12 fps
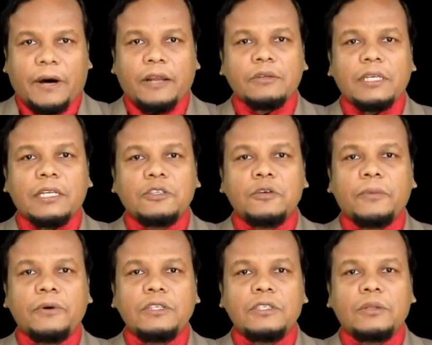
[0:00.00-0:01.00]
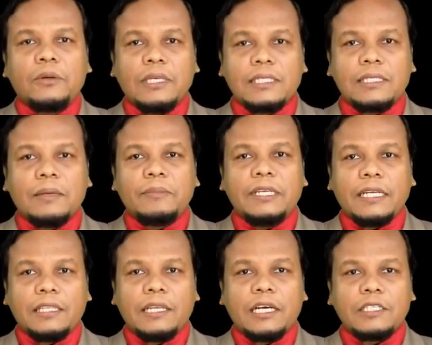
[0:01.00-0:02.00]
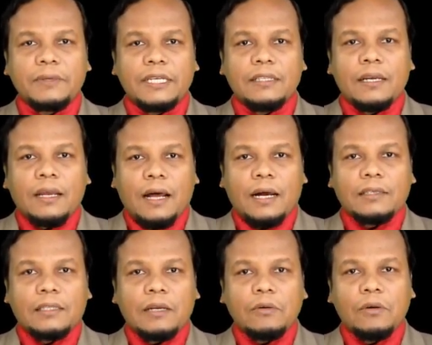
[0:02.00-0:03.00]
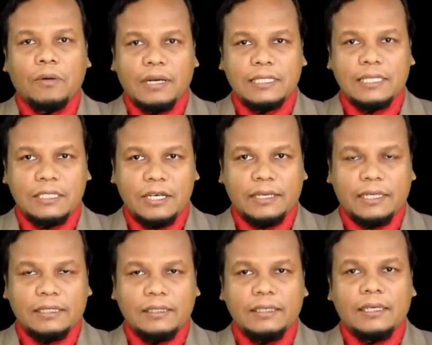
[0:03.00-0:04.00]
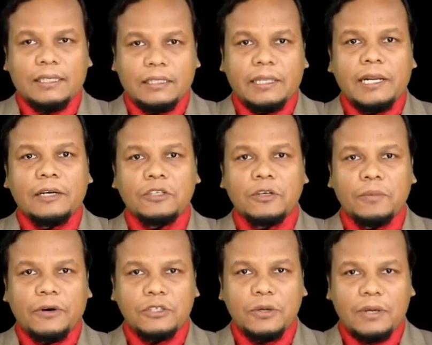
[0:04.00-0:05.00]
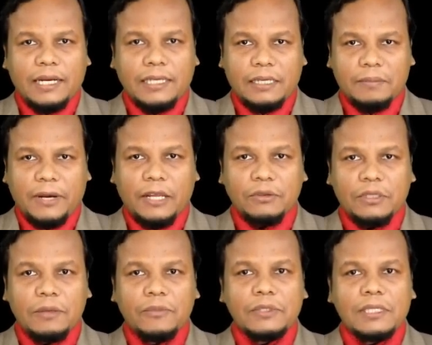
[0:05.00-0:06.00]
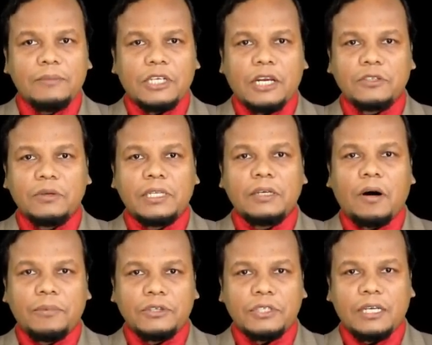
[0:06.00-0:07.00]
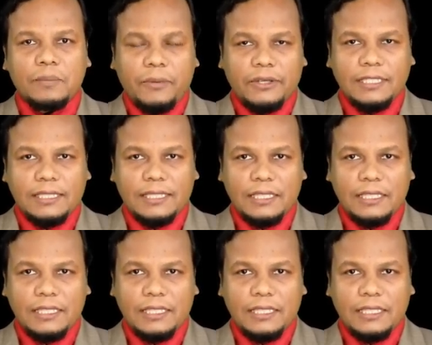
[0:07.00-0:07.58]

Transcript: ভারতের সুপরিচিত ইসলামী ইতিহাসবিদ আখতারুল ওয়াসি জানান দেড়শো বছর আগে ভারতে মুসলিম শাসনের অবসানের পরই